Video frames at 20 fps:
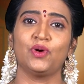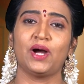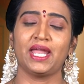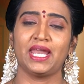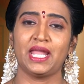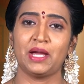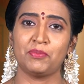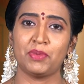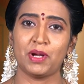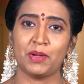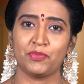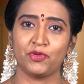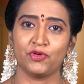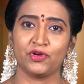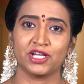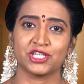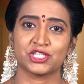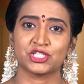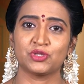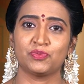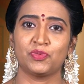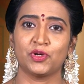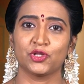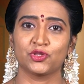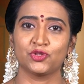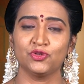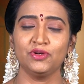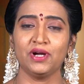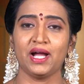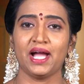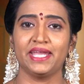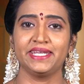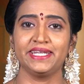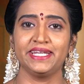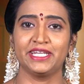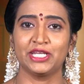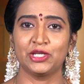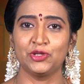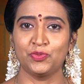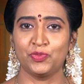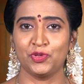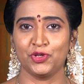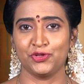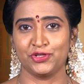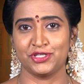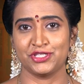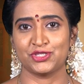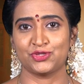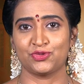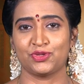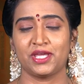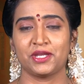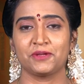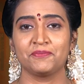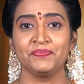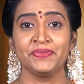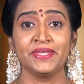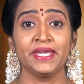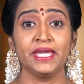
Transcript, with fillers: అలా పాపం కష్టపడుతూ ఆ నీటిని ఉపయోగిస్తున్నారు